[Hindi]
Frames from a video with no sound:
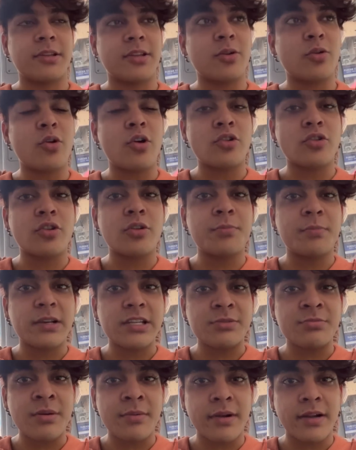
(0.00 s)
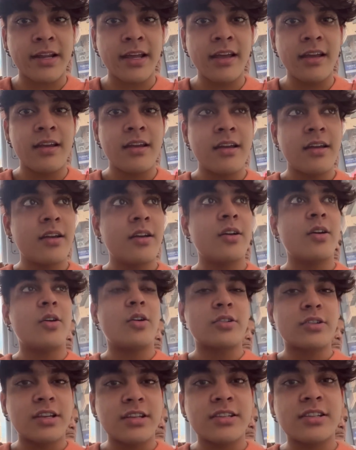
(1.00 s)
बताओ कौन कौन बस में बैठा
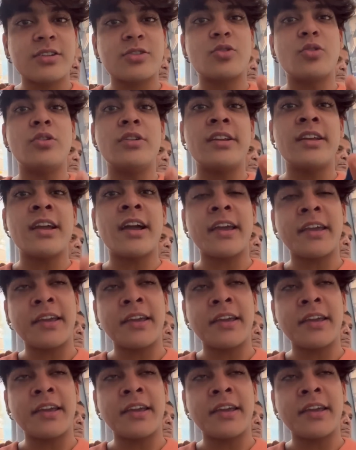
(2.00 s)
है किस किस को उल्टियाँ आई